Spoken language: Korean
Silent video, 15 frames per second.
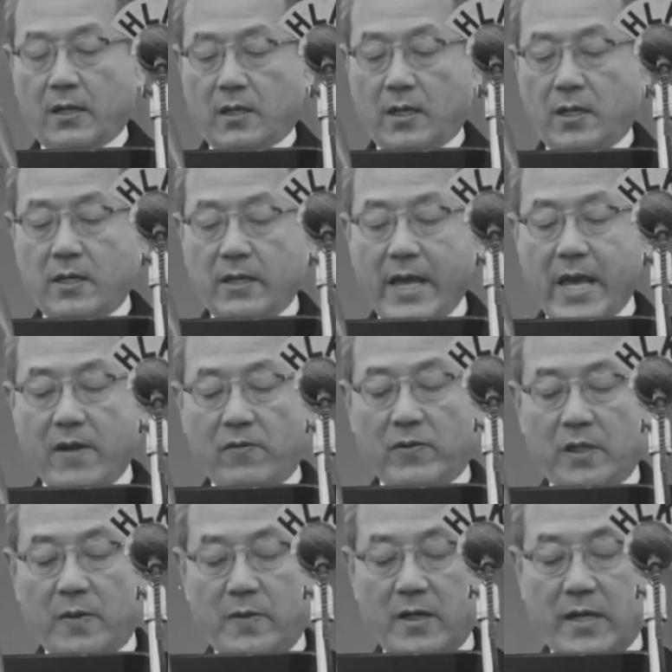그
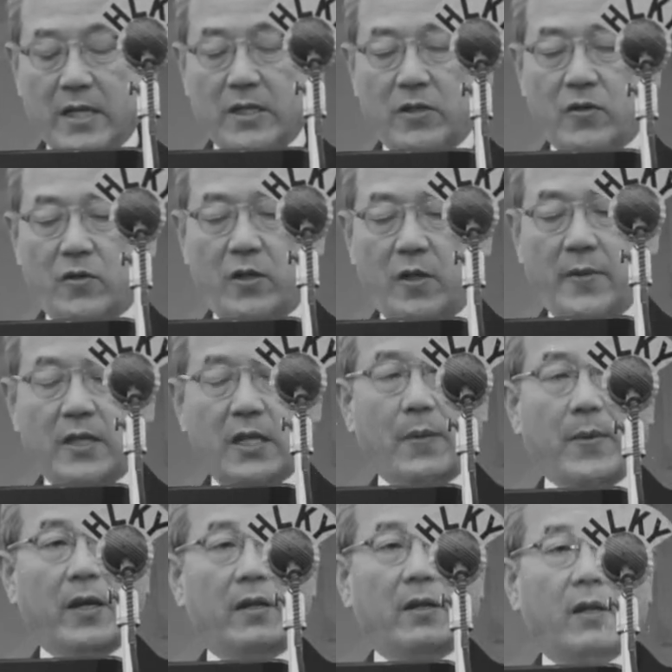애국심을 가지고
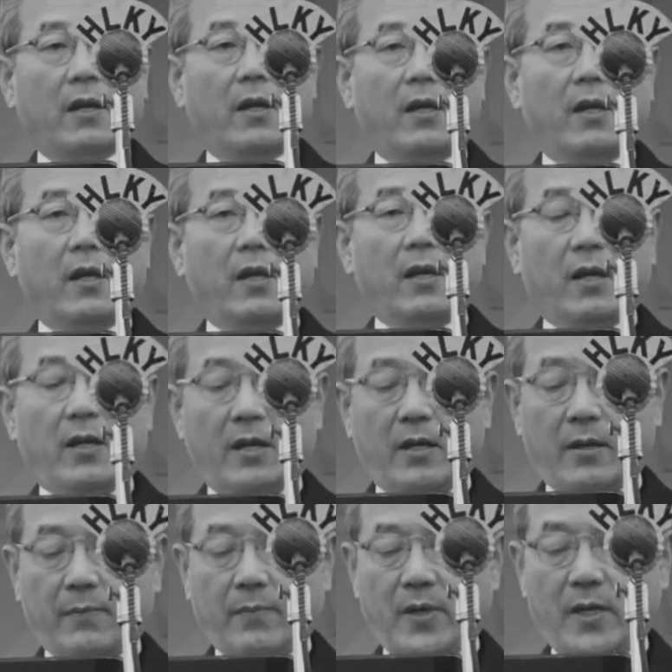임한다면
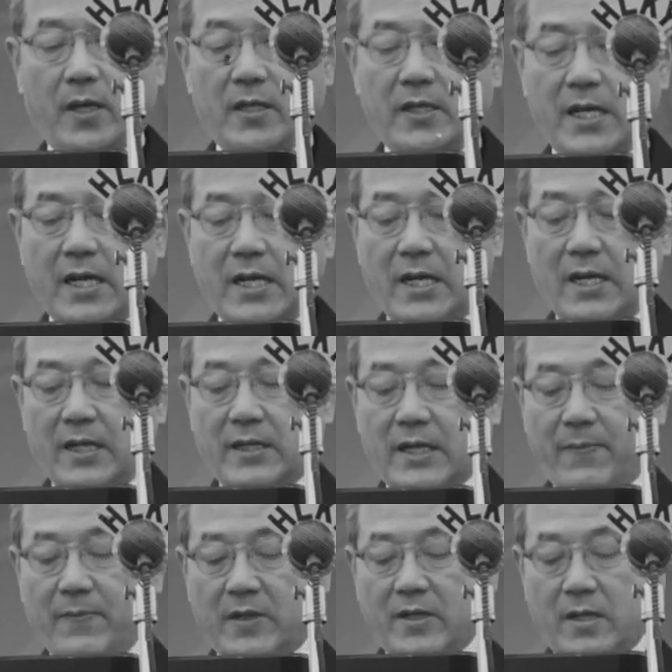머지않아
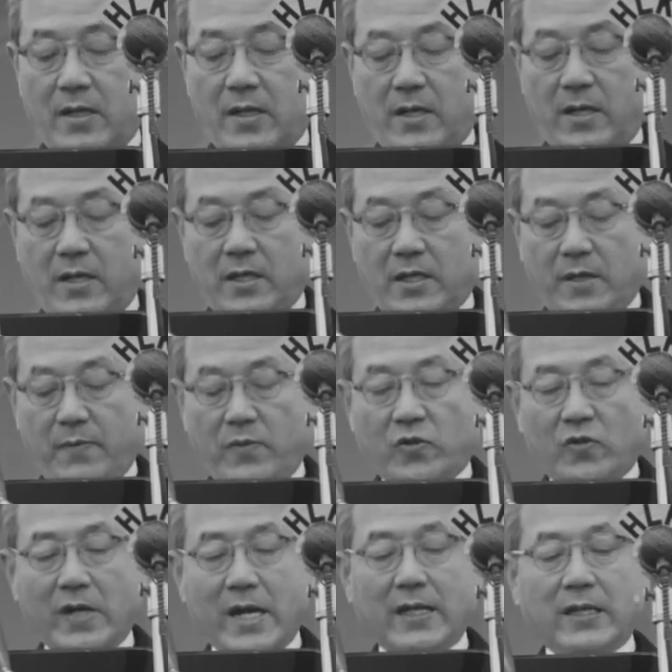삼천리
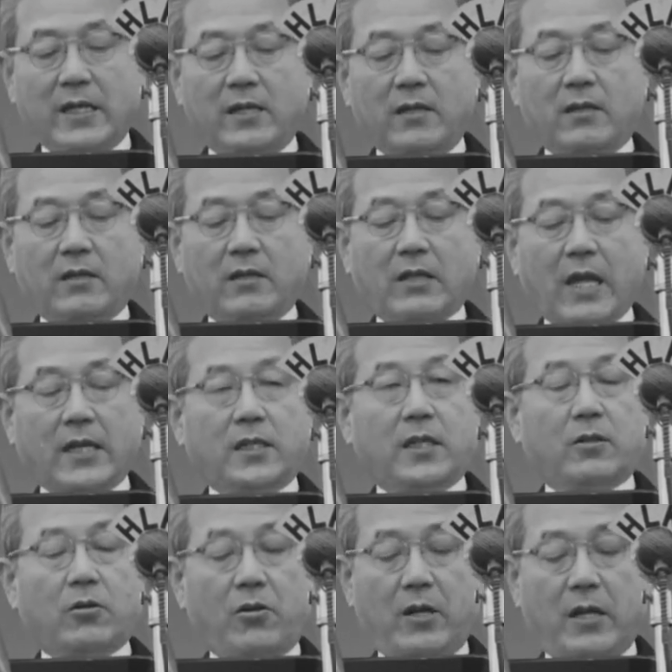금수강산은
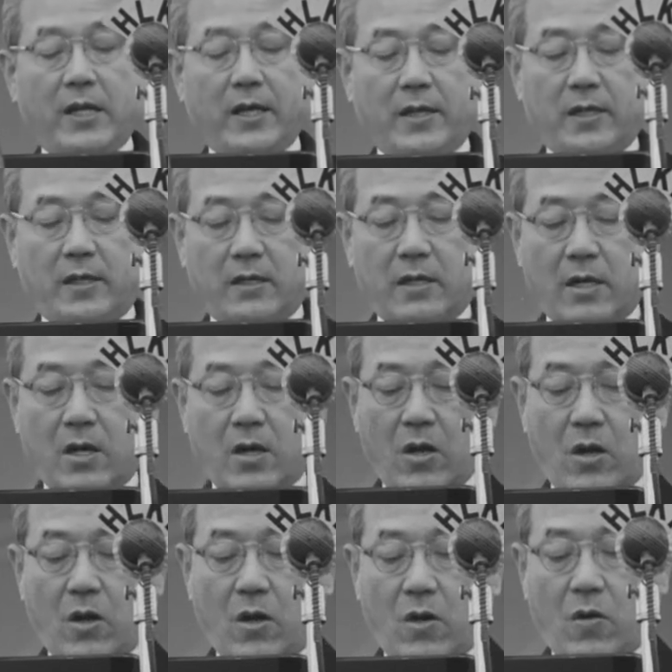다시 통일되어
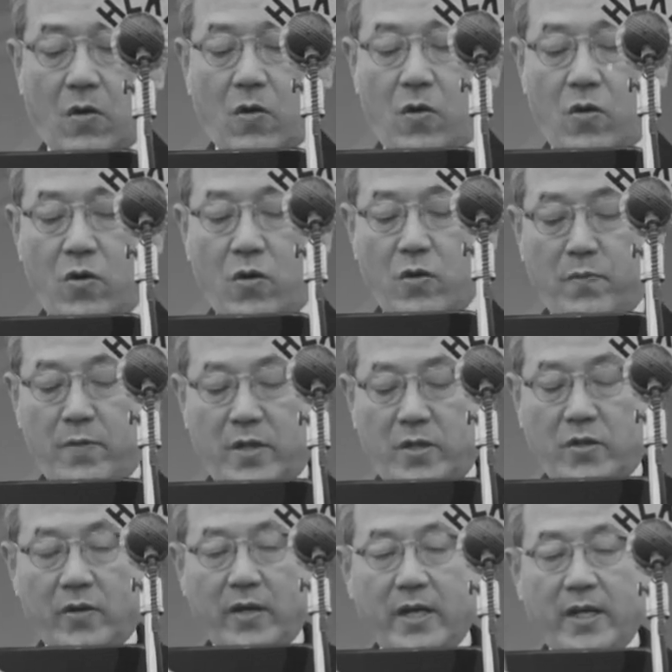온
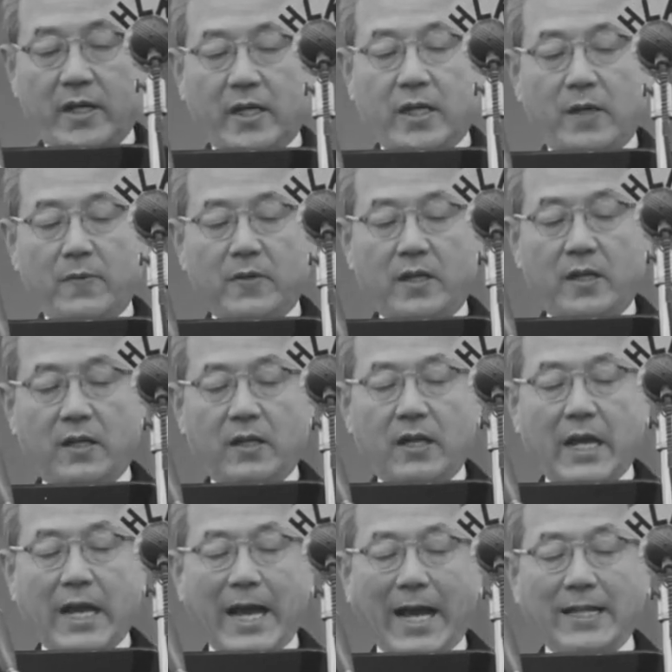민족의 기름진
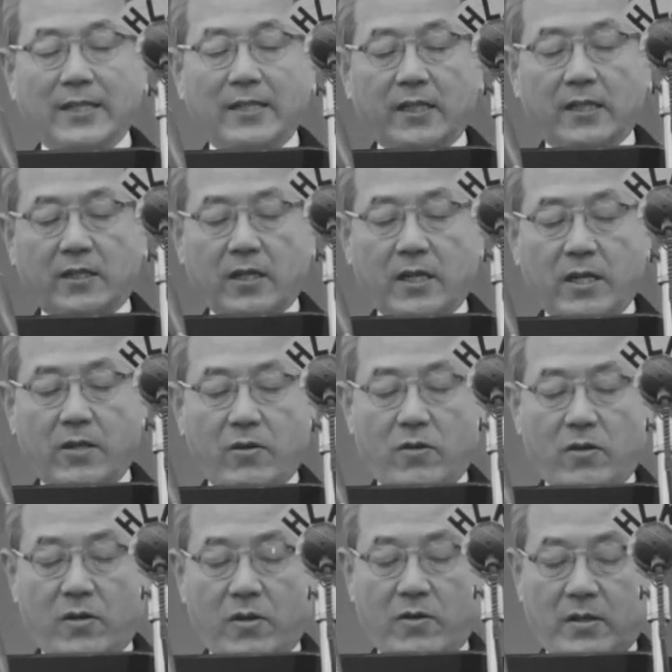안식처가 되고
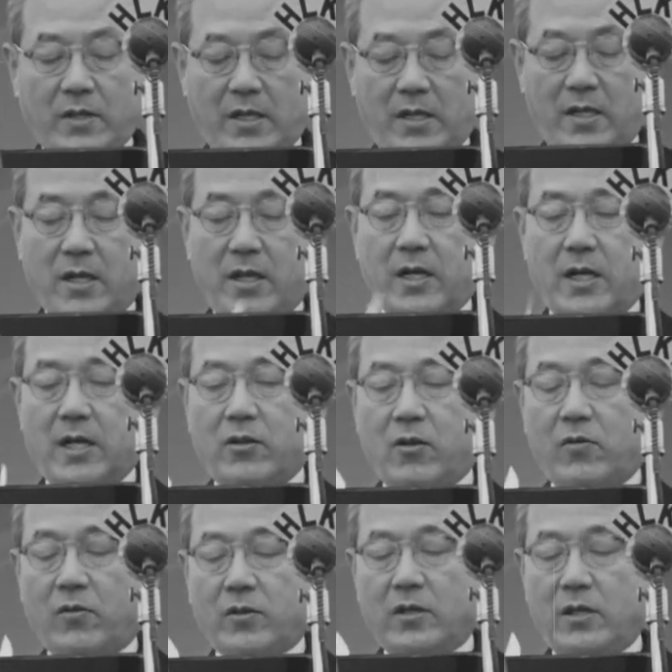일터가 될
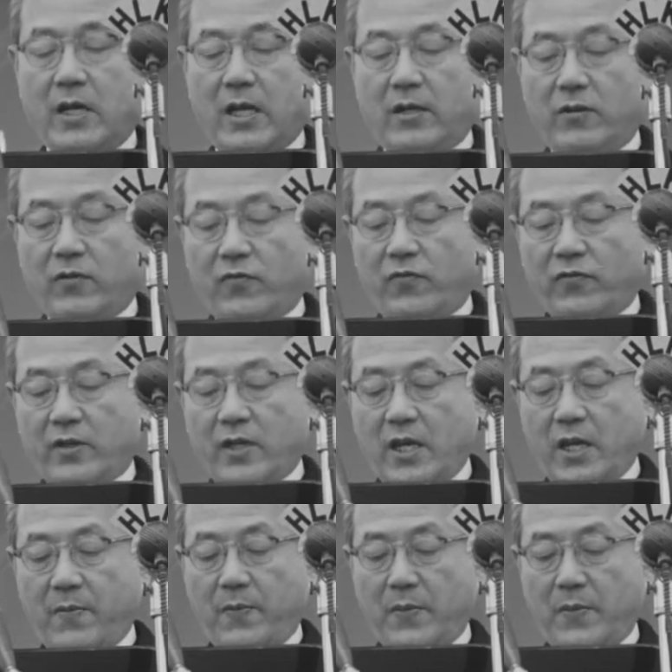것을 나는 굳게